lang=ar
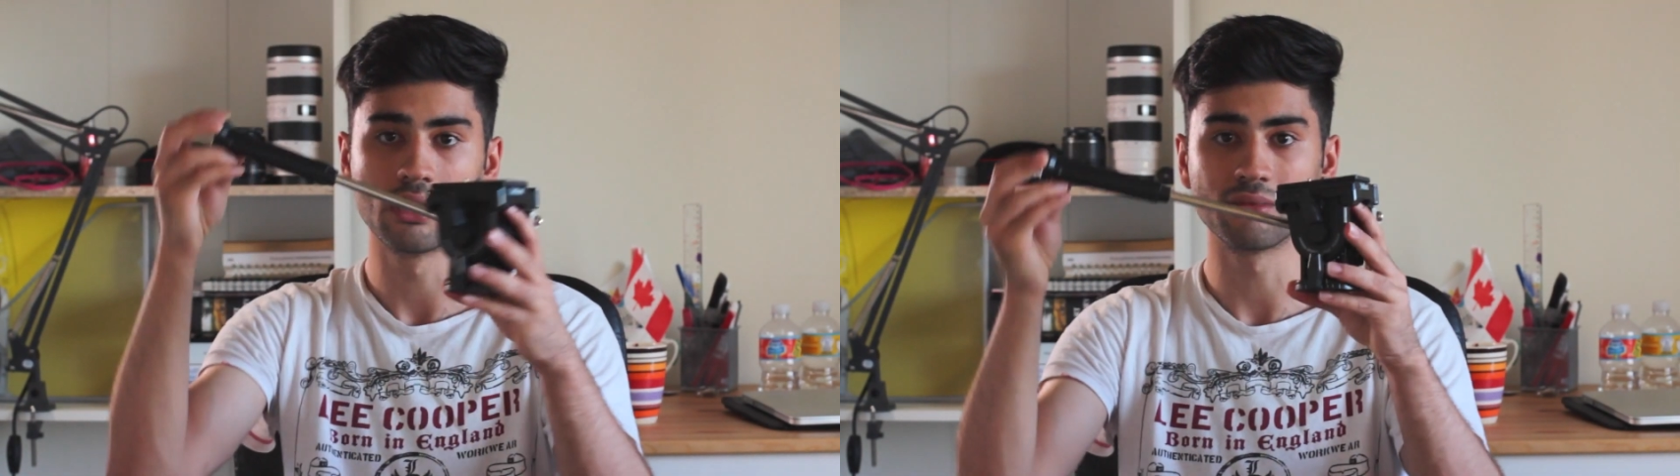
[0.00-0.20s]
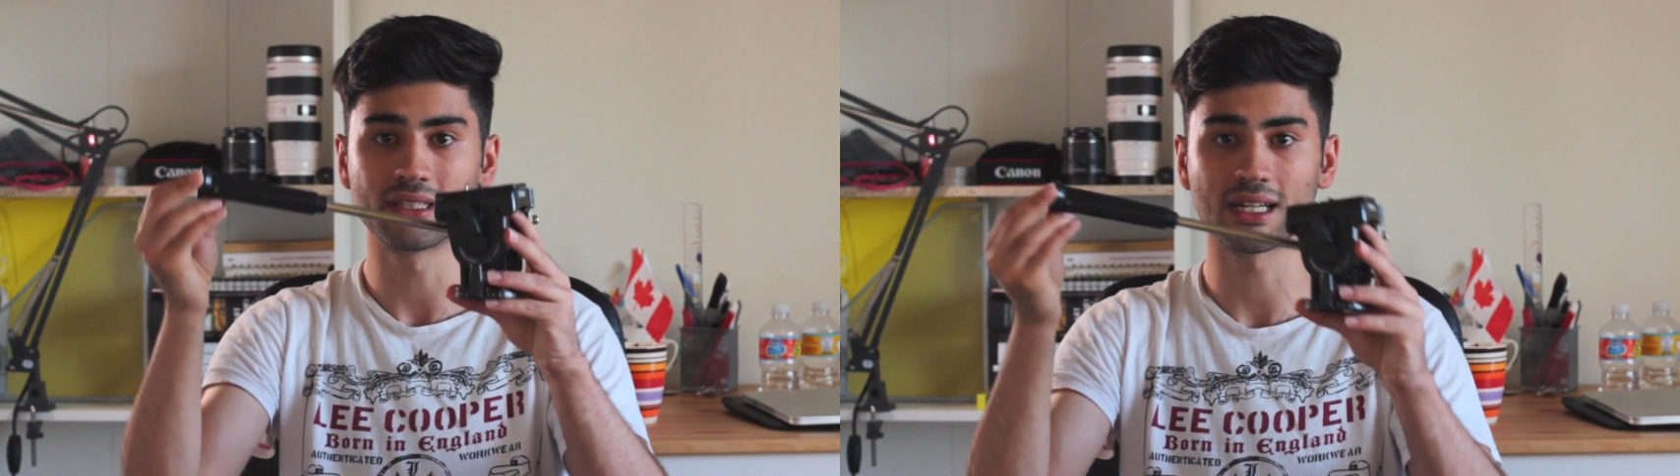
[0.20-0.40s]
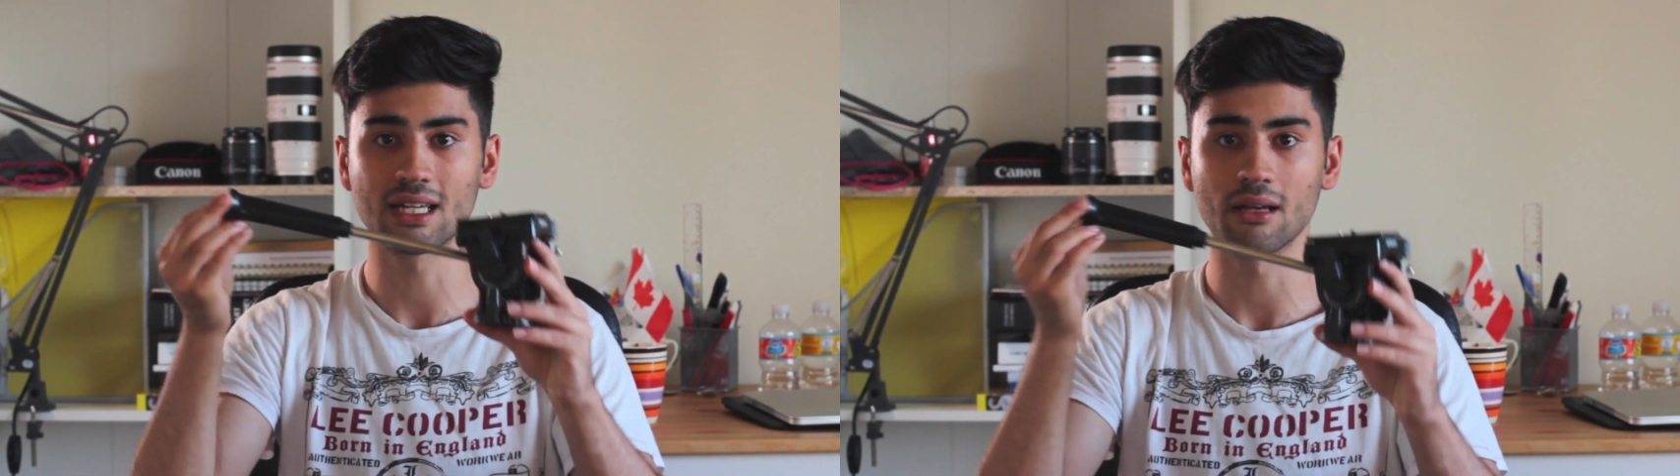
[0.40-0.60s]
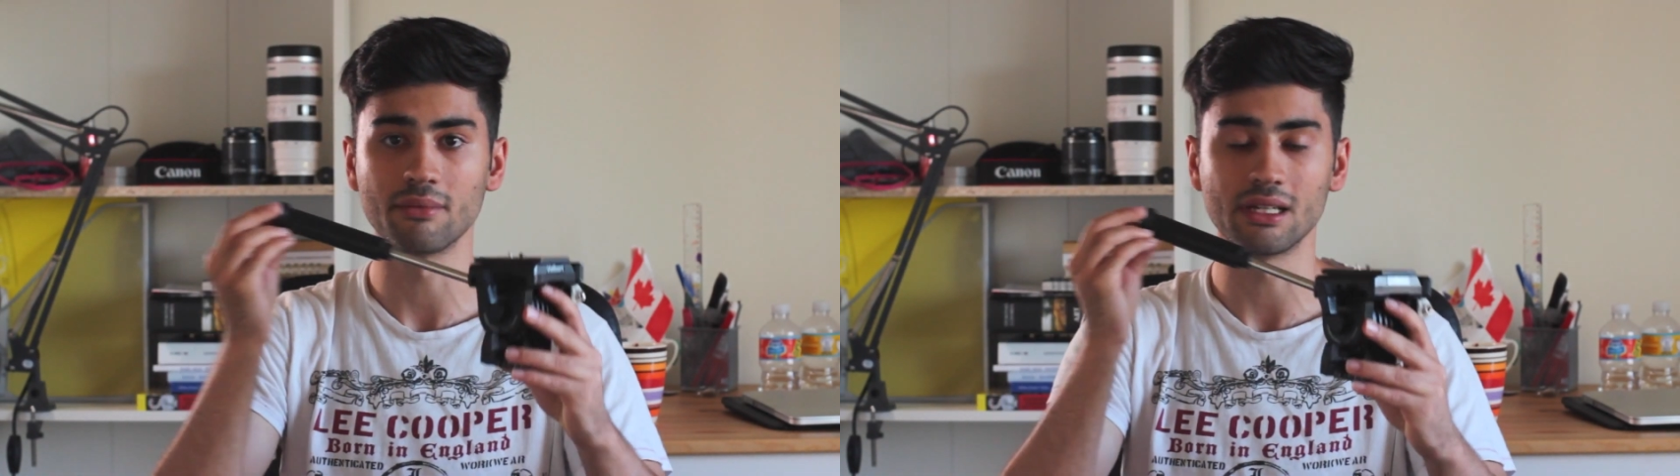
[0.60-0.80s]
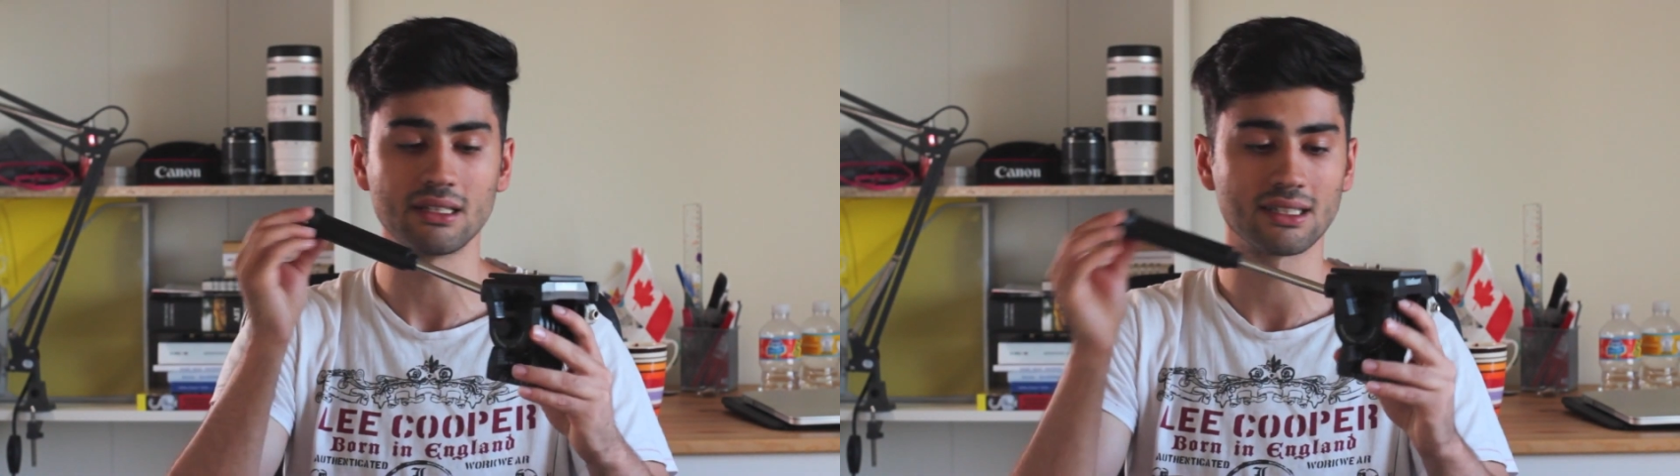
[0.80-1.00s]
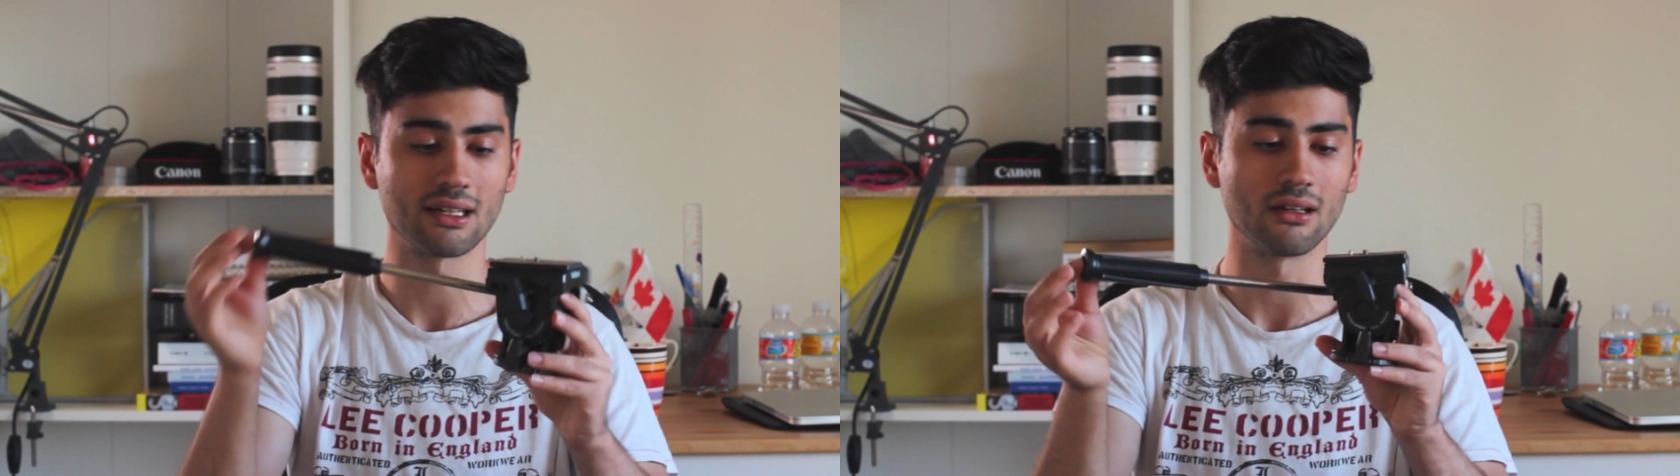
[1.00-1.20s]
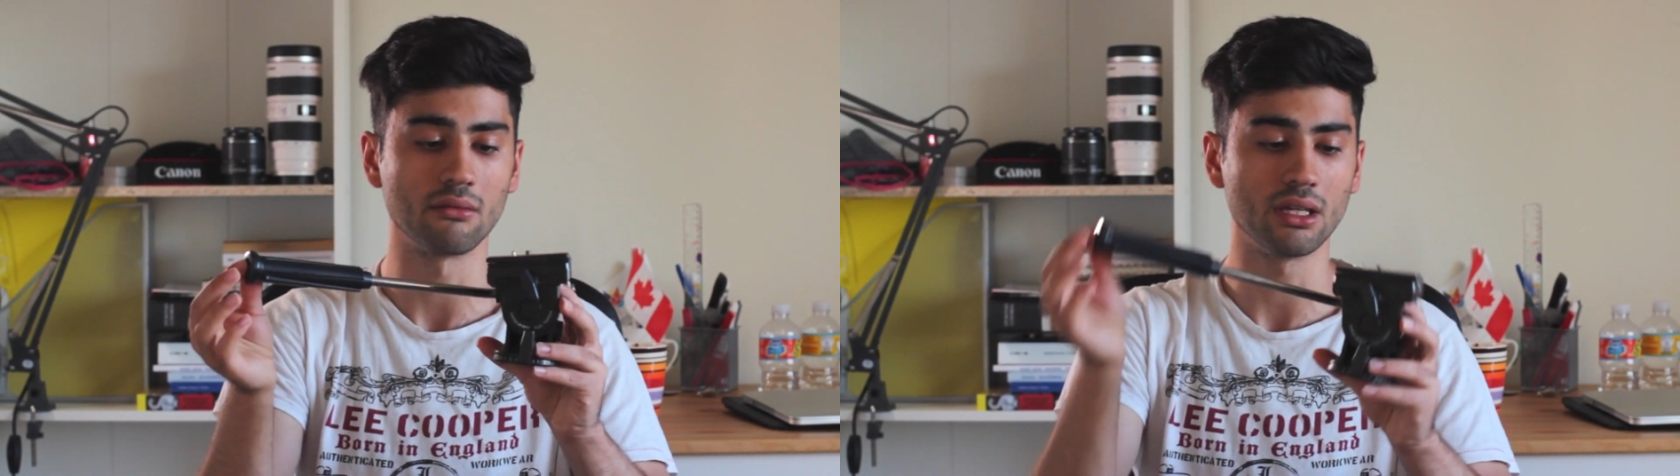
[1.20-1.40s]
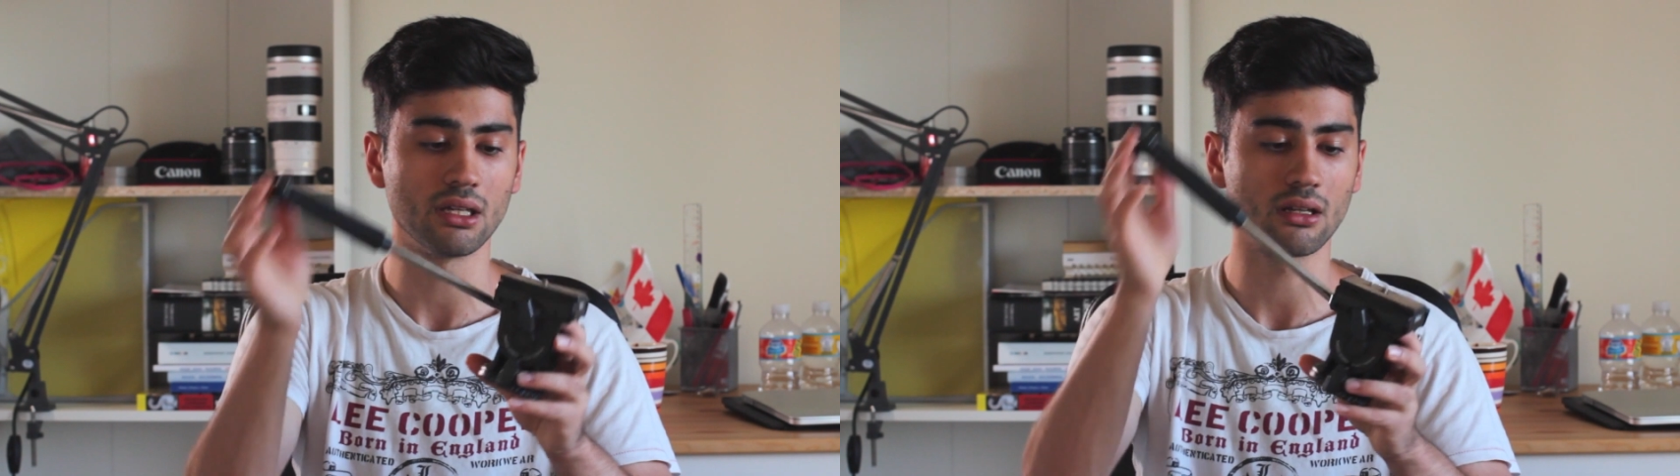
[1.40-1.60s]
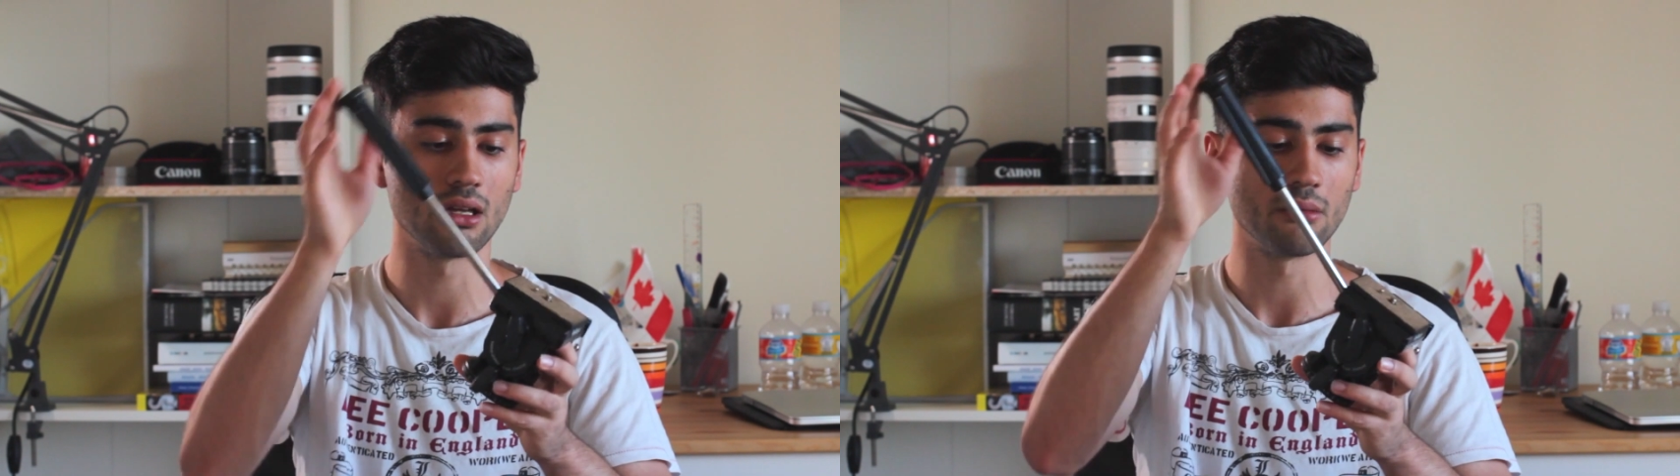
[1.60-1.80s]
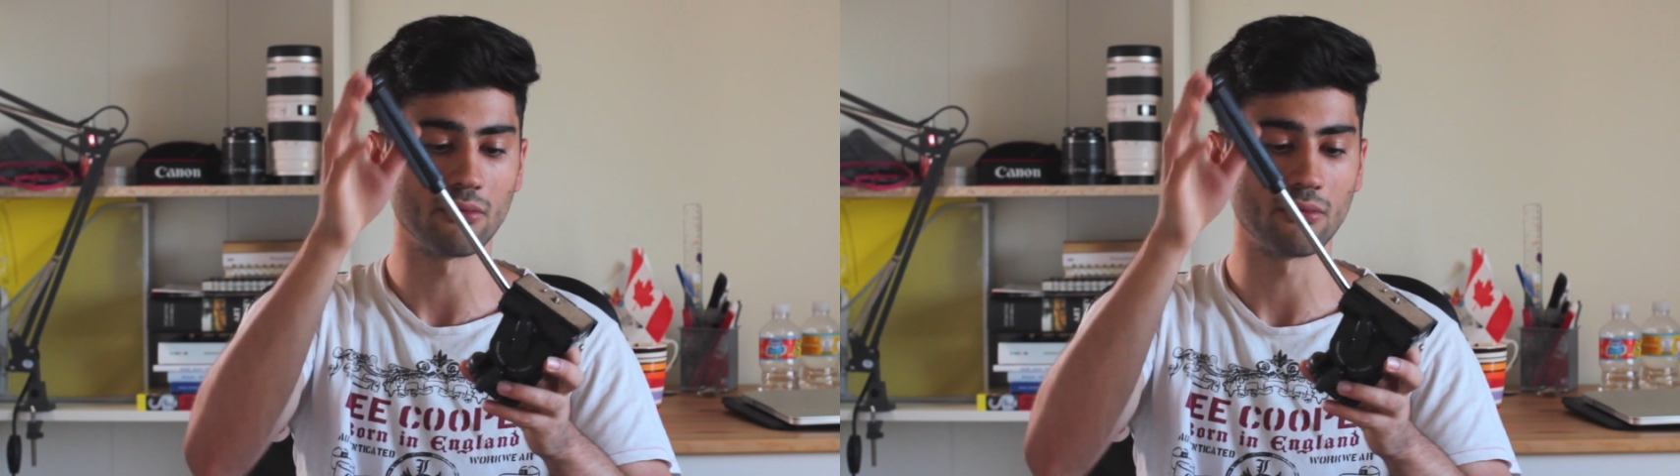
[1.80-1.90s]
بتتركب من اليسار لليمين